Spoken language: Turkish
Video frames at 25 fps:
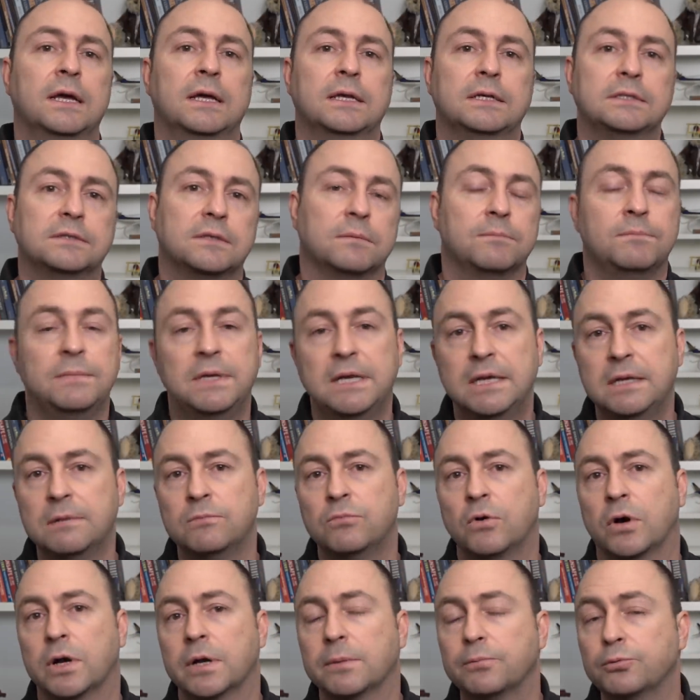İşte milli
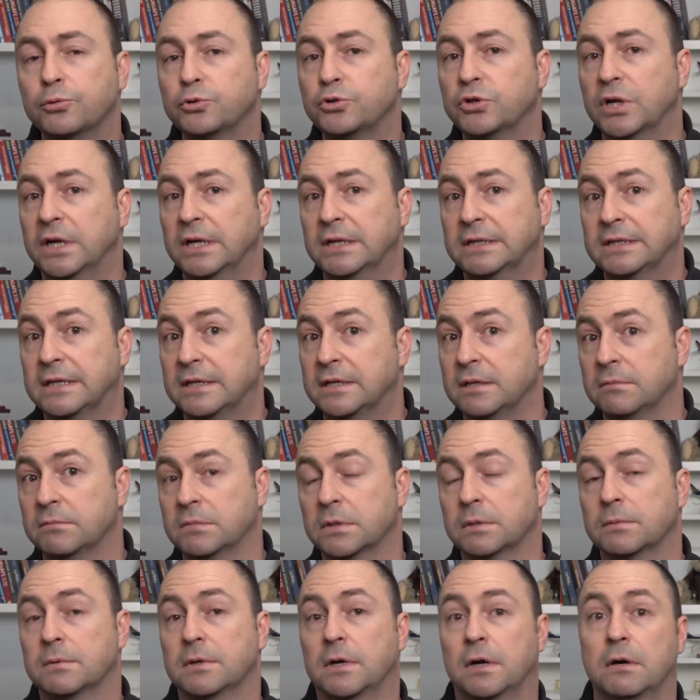muharip uçak dediğim
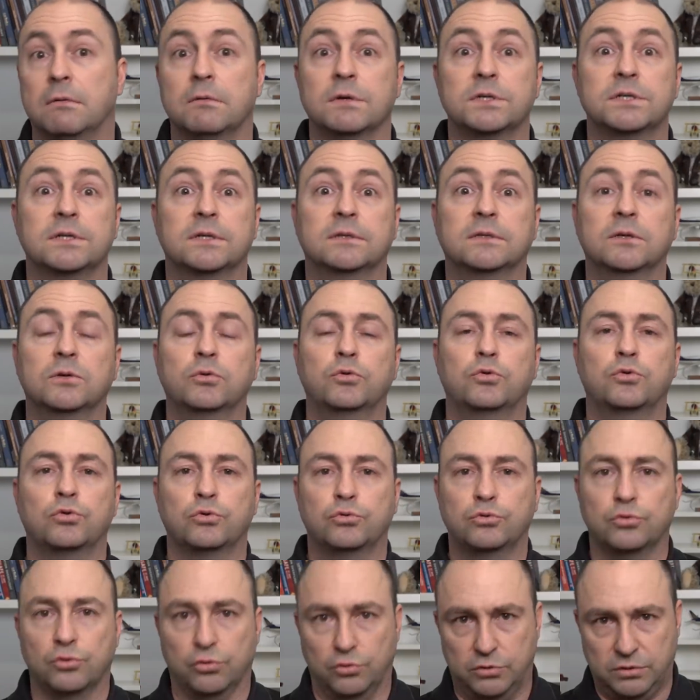gibi havacılıkta
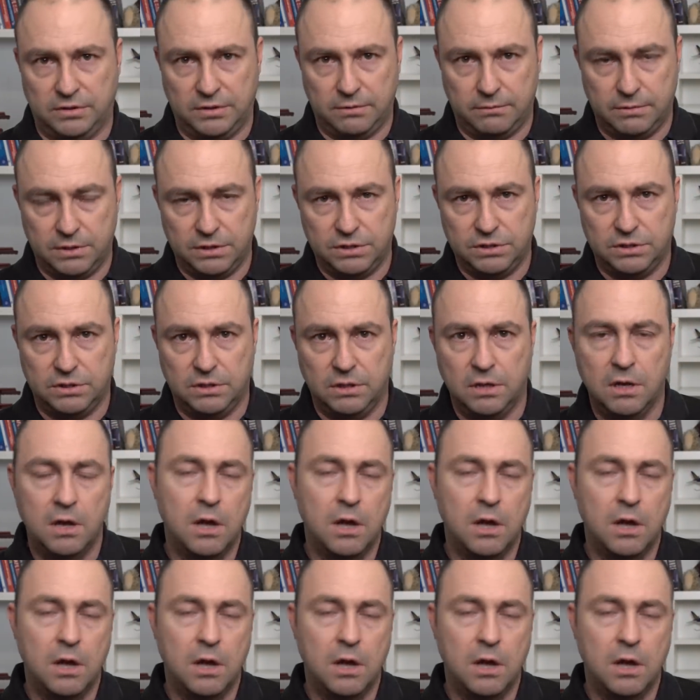Kurtuluş Savaşı.